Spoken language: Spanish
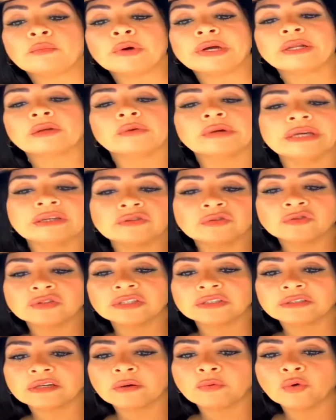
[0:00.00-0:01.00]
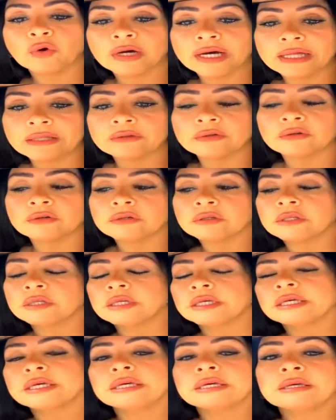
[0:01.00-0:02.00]
Bueno, eso si estás buscando,
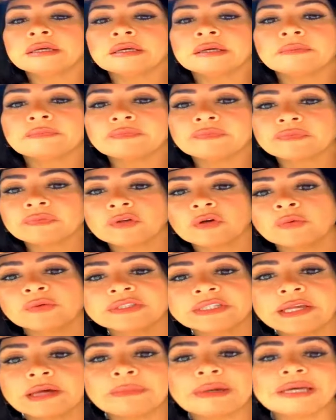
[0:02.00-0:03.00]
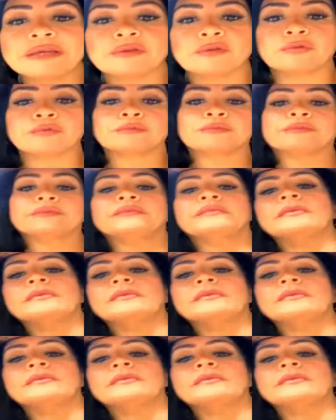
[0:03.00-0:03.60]
eh, ¿cómo se llama esto?